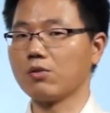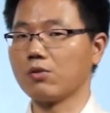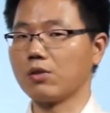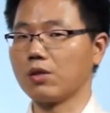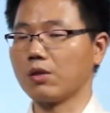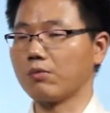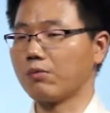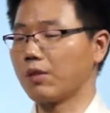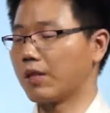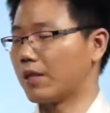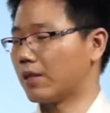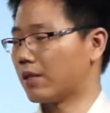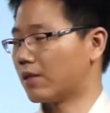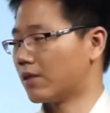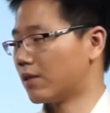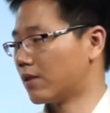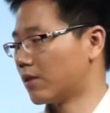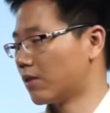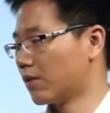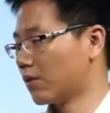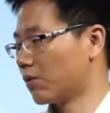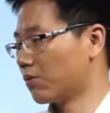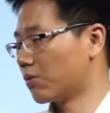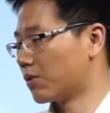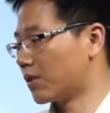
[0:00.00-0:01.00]
就是因为
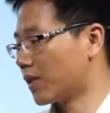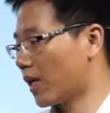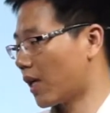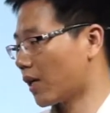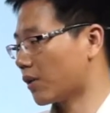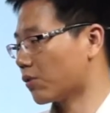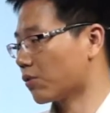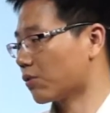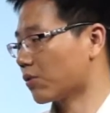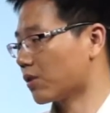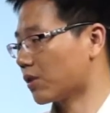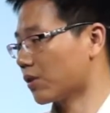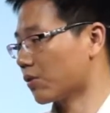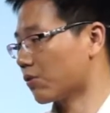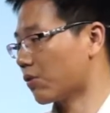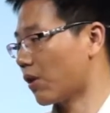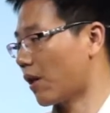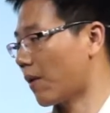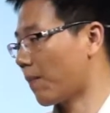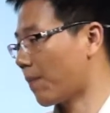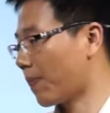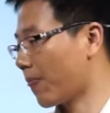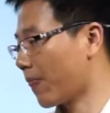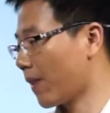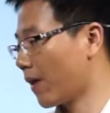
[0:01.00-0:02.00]
这样一种情
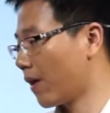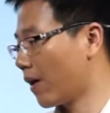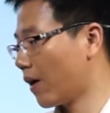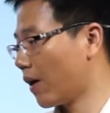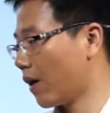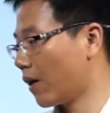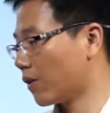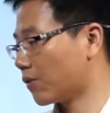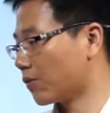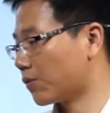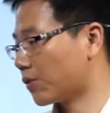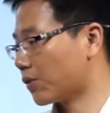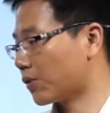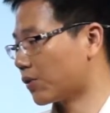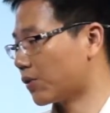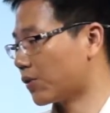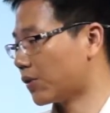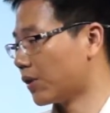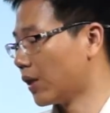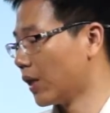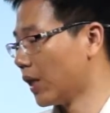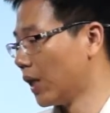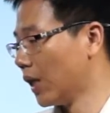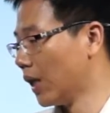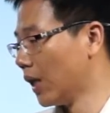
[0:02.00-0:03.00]
况，就是